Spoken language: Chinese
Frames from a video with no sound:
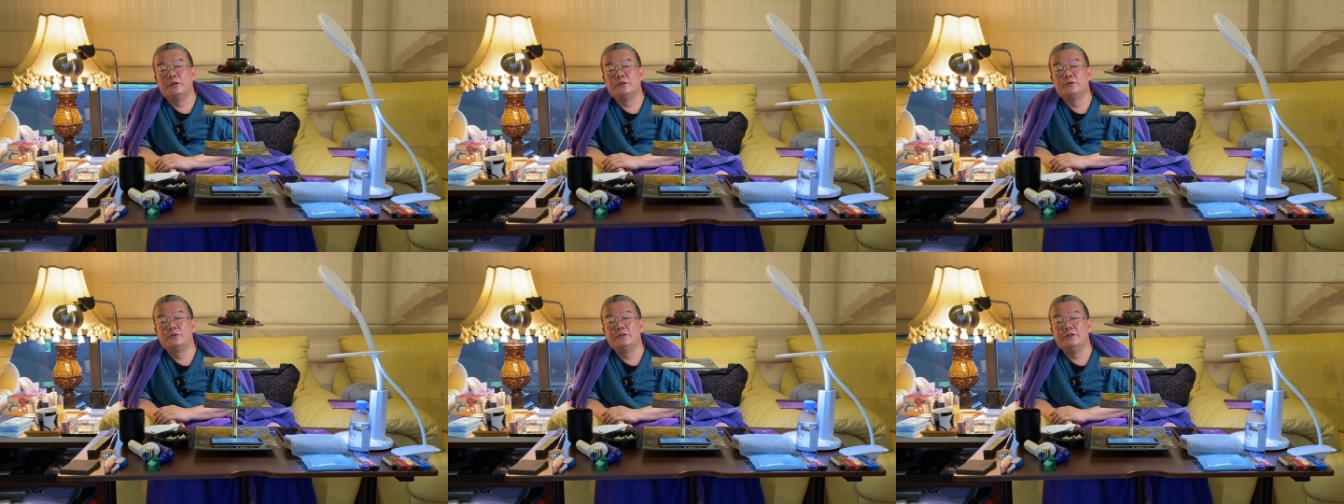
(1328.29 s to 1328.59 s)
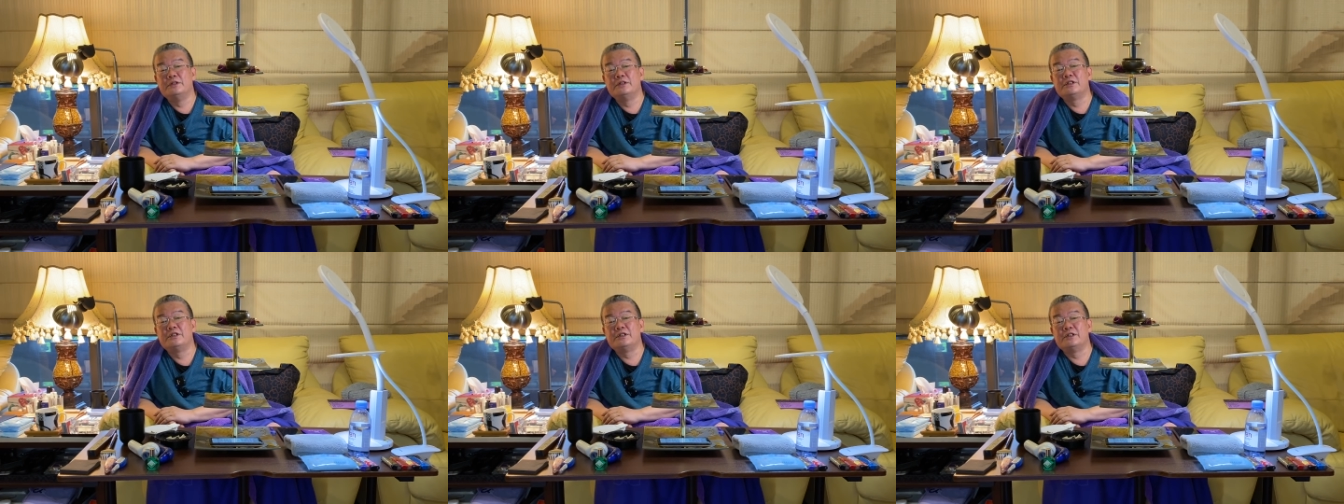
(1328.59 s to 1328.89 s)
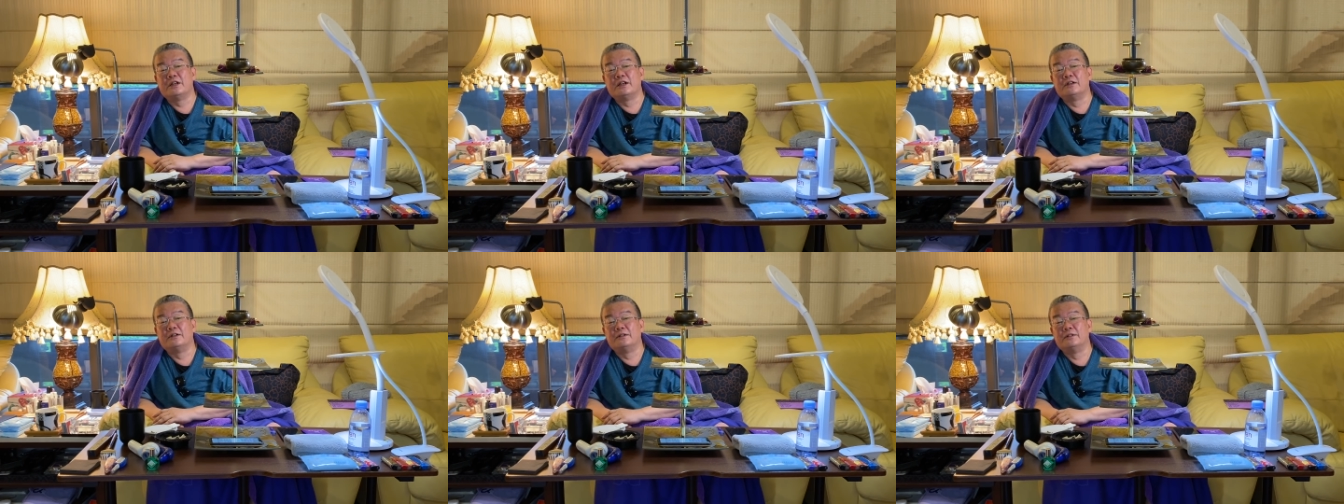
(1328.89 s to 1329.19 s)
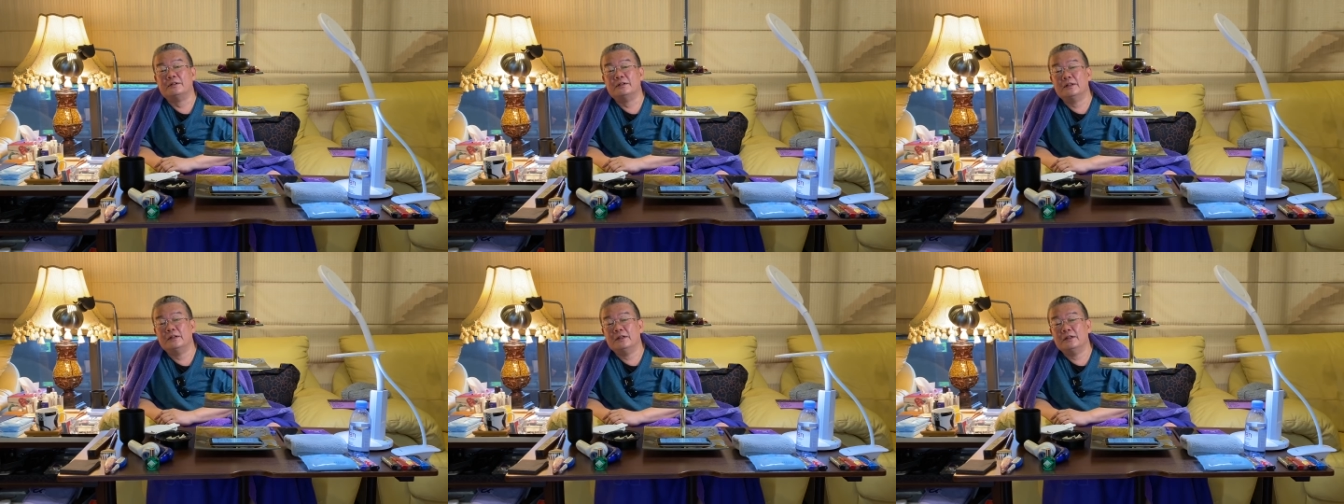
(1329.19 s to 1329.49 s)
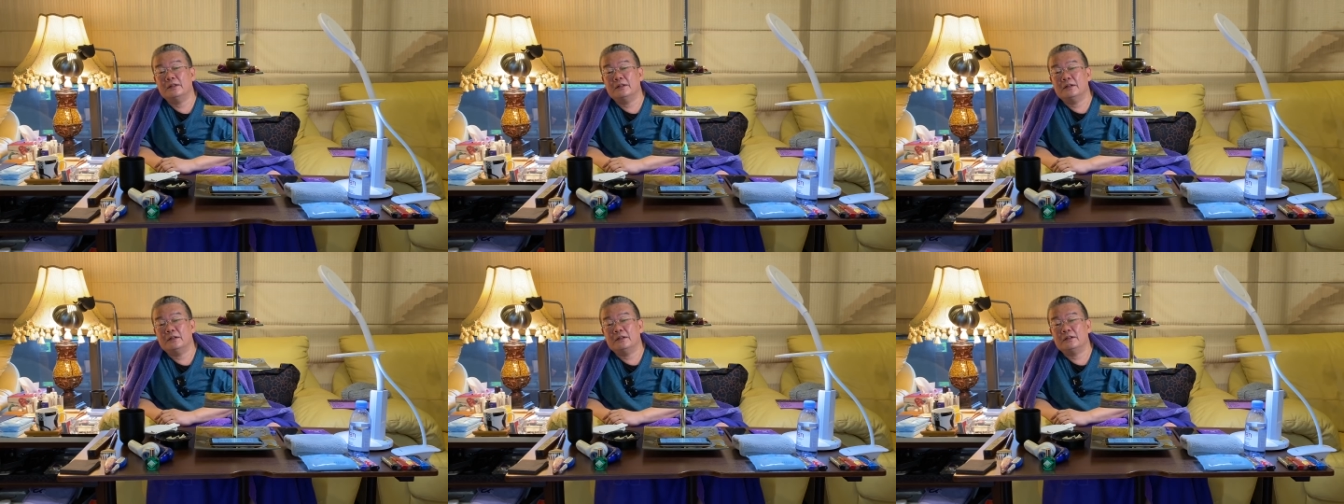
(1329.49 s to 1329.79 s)
聚一起的哈。
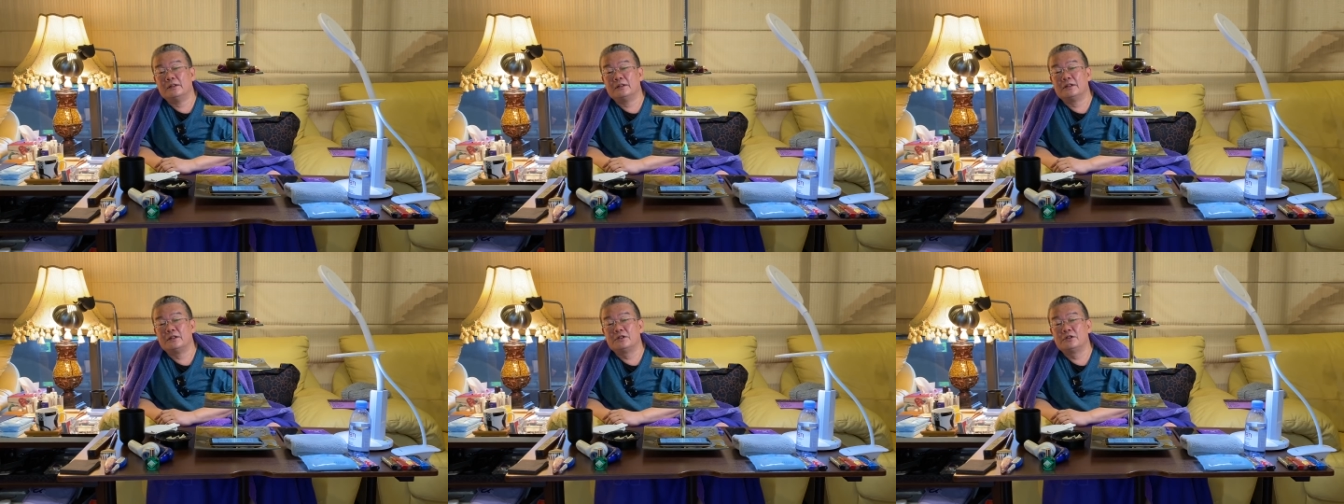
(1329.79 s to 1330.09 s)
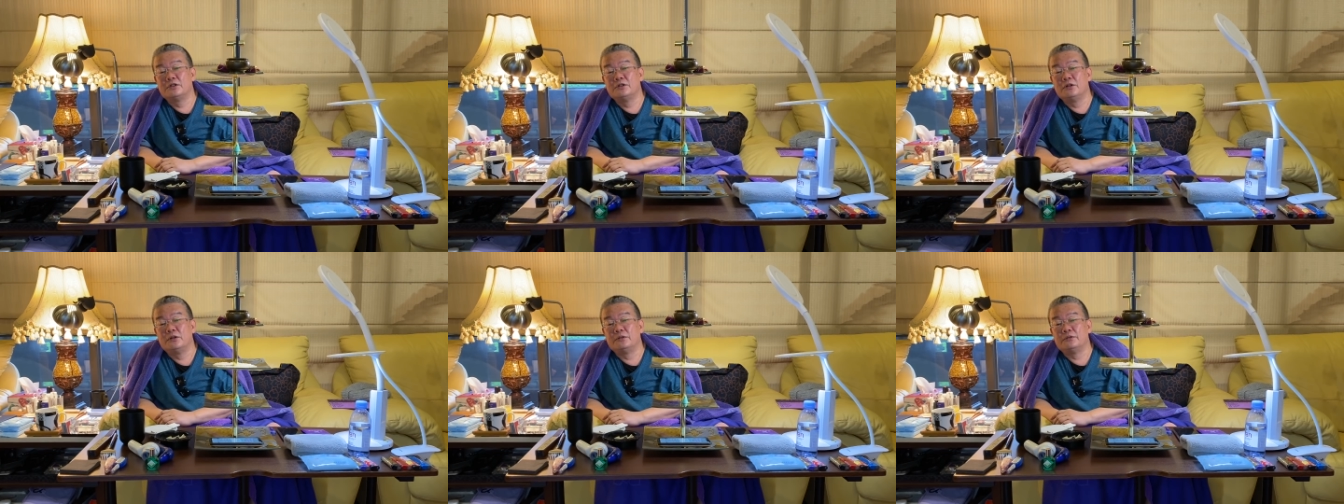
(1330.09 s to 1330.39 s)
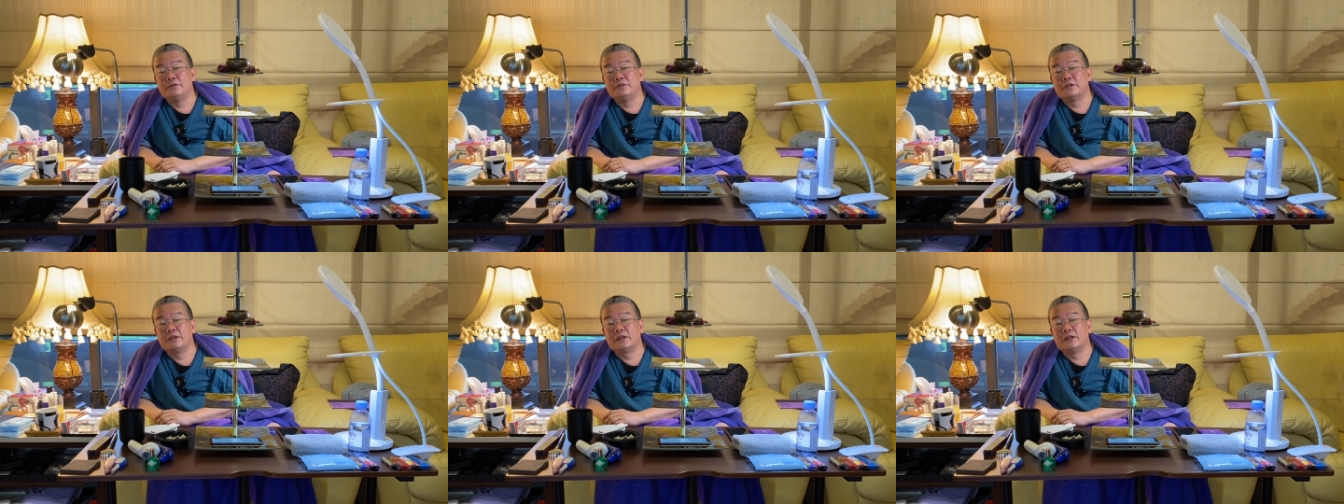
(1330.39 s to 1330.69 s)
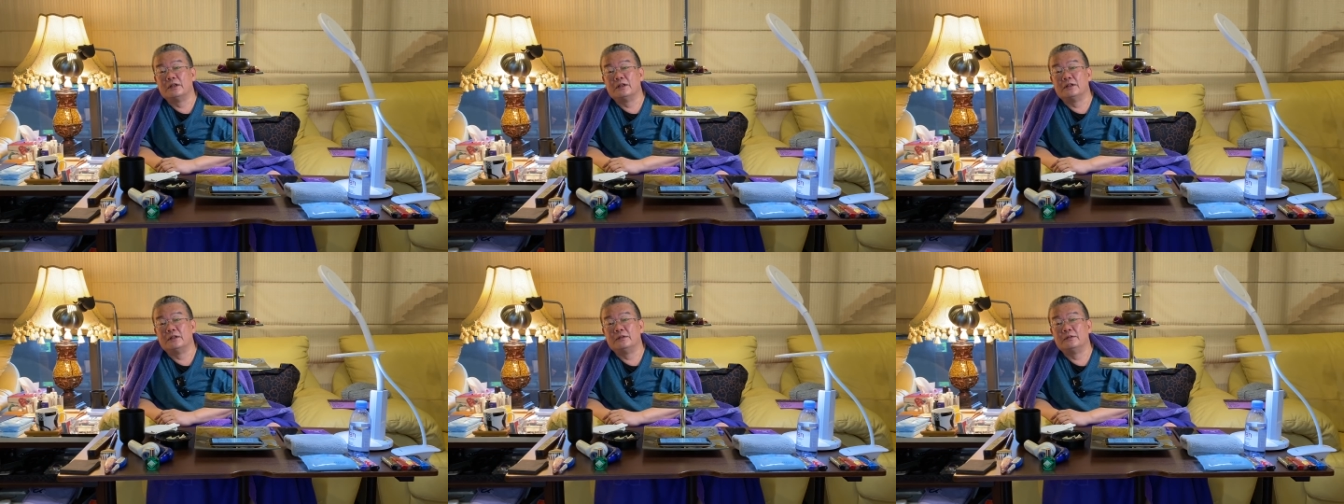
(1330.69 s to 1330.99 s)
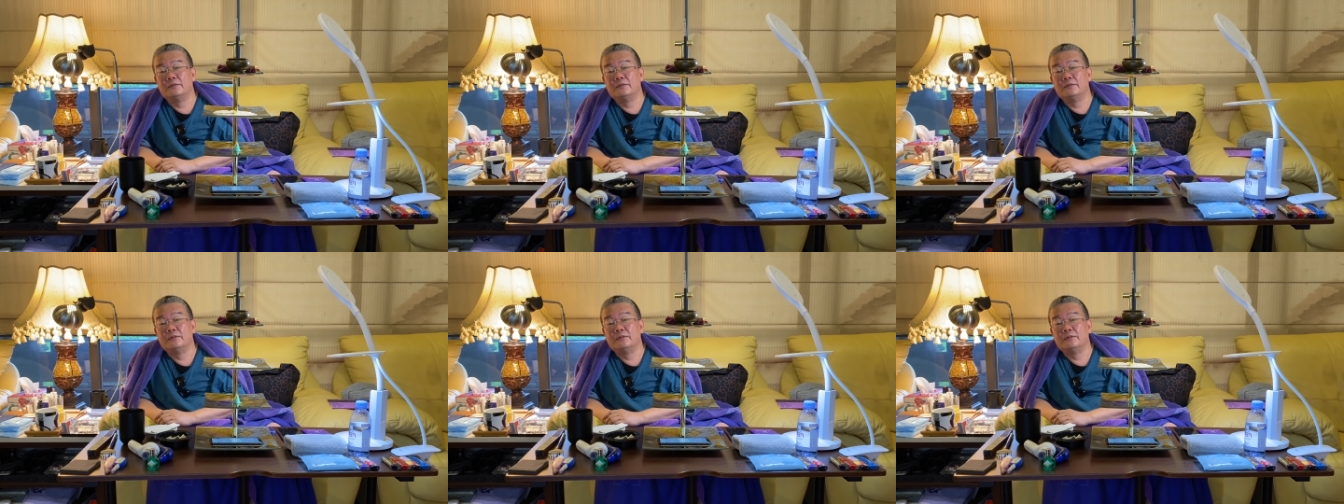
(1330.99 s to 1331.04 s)
那个适用于这个